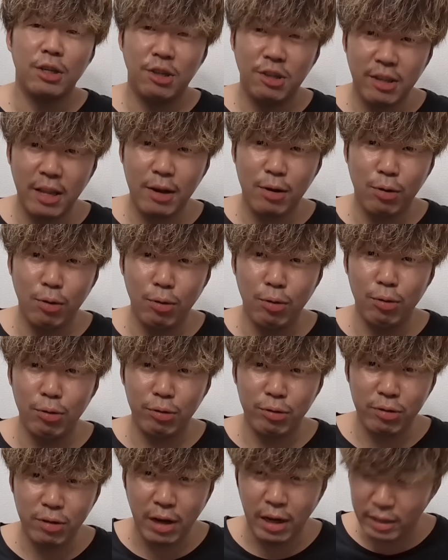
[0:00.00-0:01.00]
して
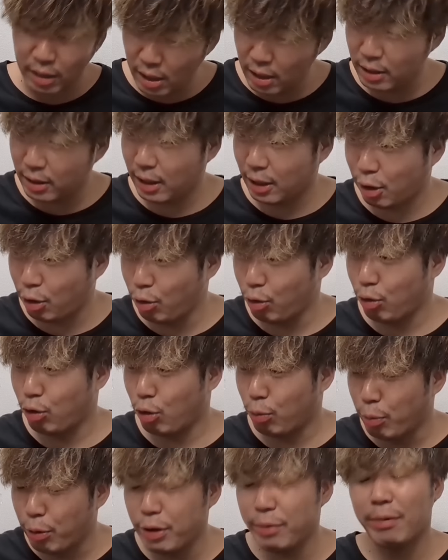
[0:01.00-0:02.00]
こうかなって今日
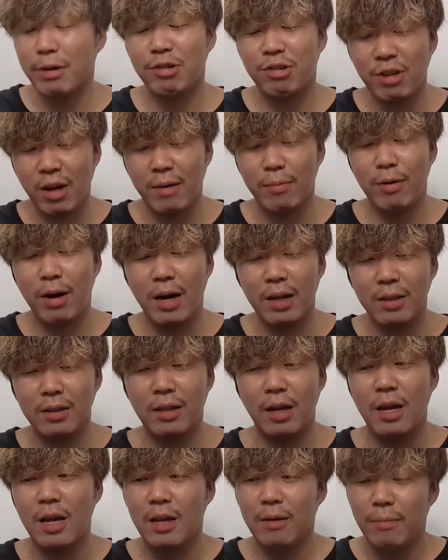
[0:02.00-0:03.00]
思いましたもうあん
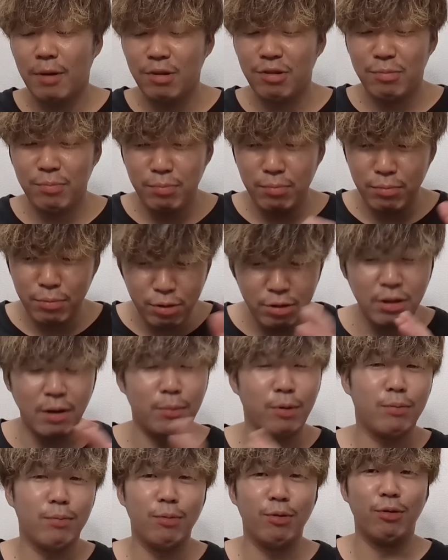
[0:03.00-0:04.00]
なマジ無理だ
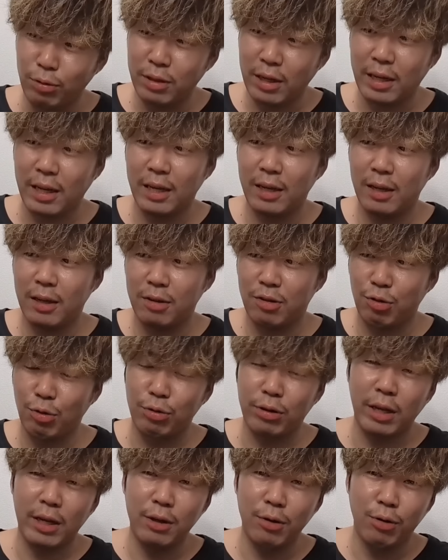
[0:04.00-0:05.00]
もんどんだけ
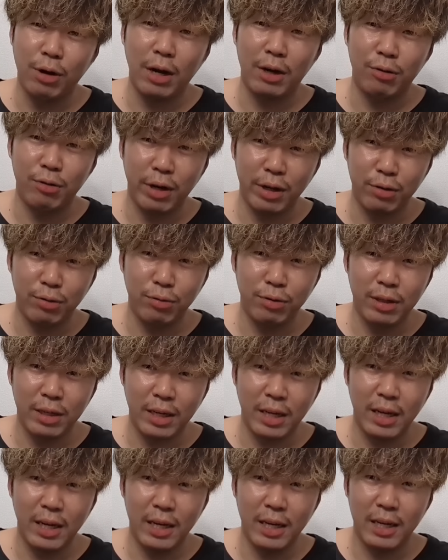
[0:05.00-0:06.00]
状態良かろうがどんだ
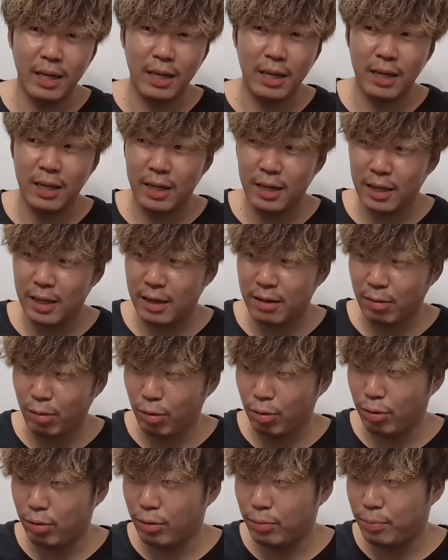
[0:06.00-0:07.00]
けそ
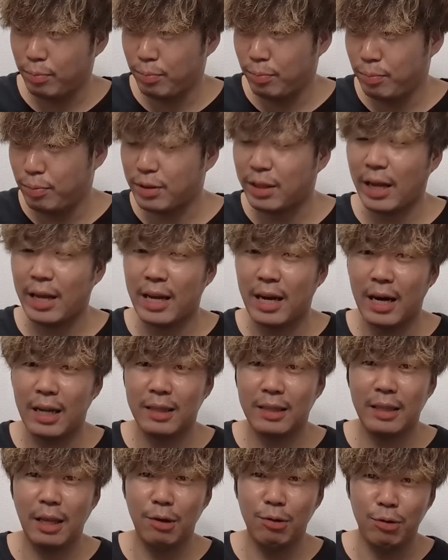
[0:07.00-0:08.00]
の舞台が
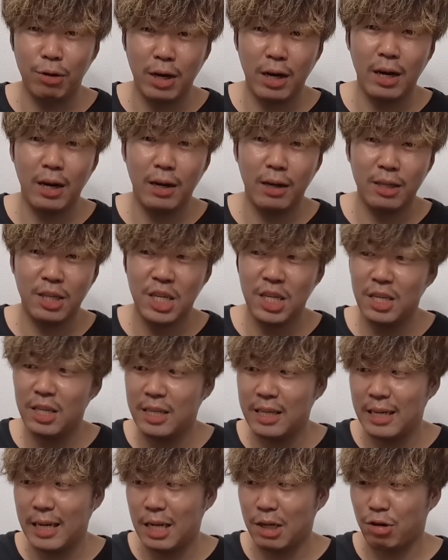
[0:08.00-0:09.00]
あってようが
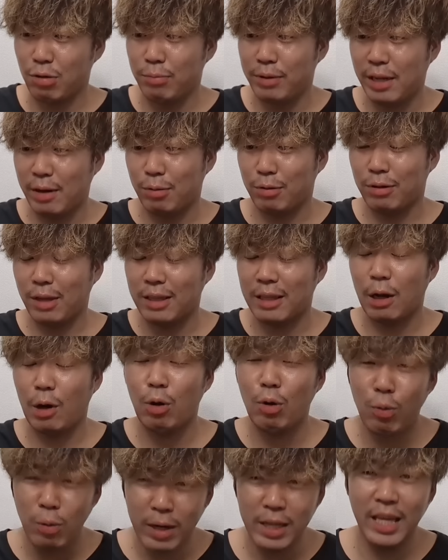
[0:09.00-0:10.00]
シンティレーションみたいなことになったら
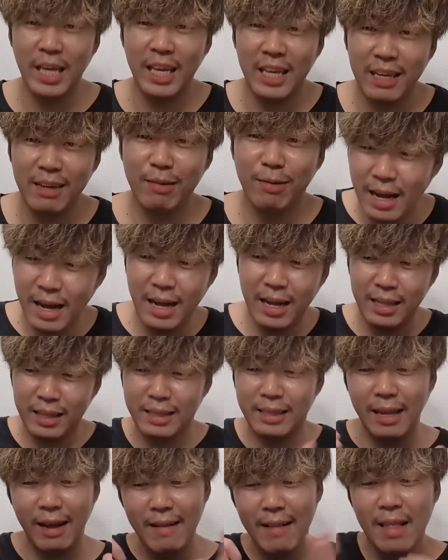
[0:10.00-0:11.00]
終わりあ
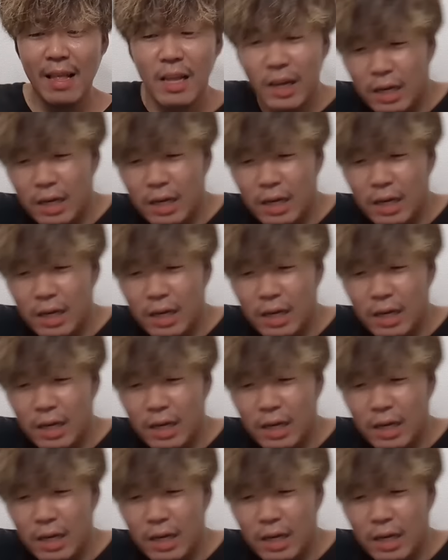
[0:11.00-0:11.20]
んなっ